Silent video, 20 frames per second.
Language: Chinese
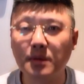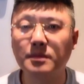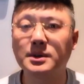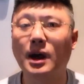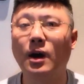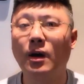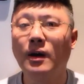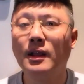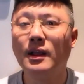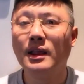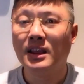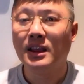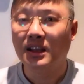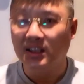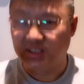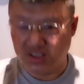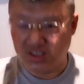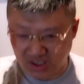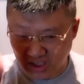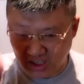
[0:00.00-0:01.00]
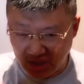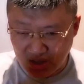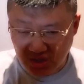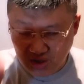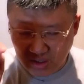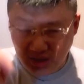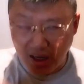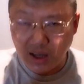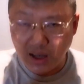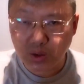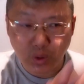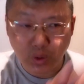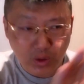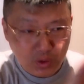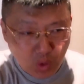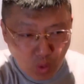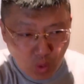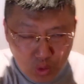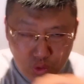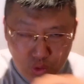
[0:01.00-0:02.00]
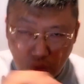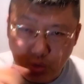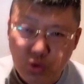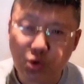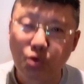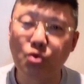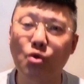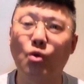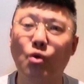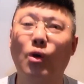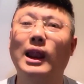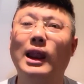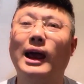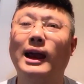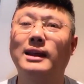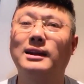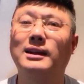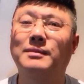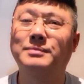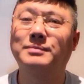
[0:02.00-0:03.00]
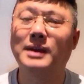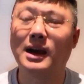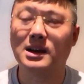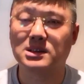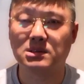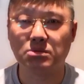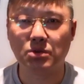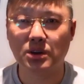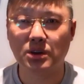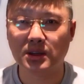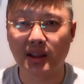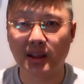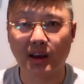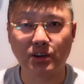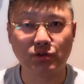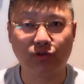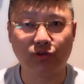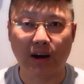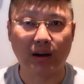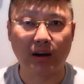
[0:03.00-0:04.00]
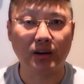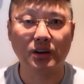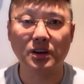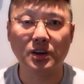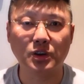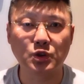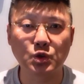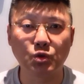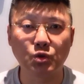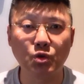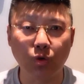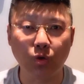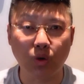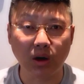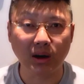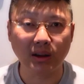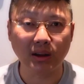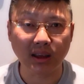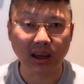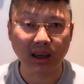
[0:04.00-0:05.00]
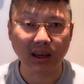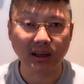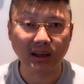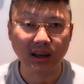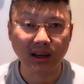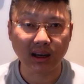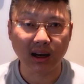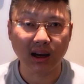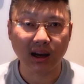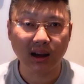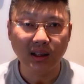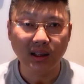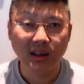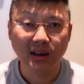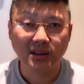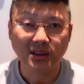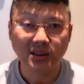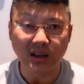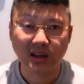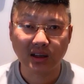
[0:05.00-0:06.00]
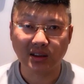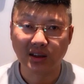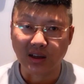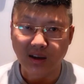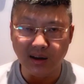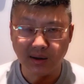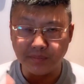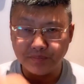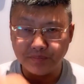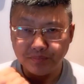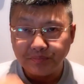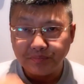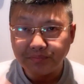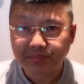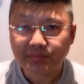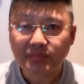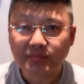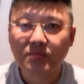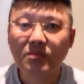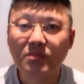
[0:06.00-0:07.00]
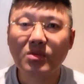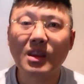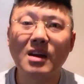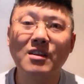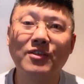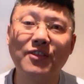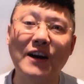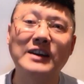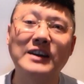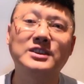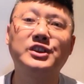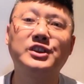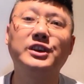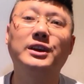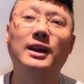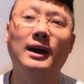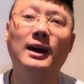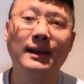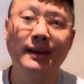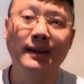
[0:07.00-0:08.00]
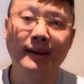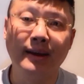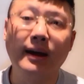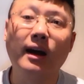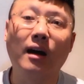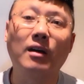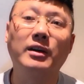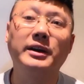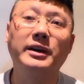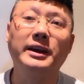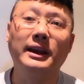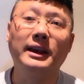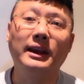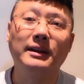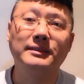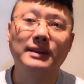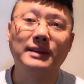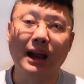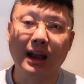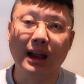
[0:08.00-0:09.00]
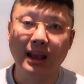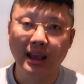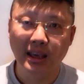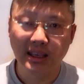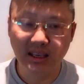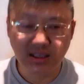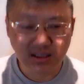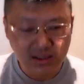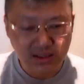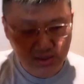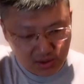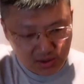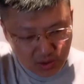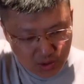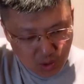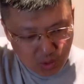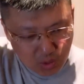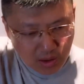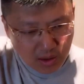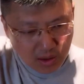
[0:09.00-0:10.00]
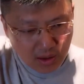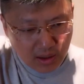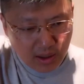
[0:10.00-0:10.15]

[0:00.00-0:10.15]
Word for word: 怎么着？其实那些东西都是从中国来的，那只不过现在反而是中国人给这个这个这个放弃了而已啊，因此就是。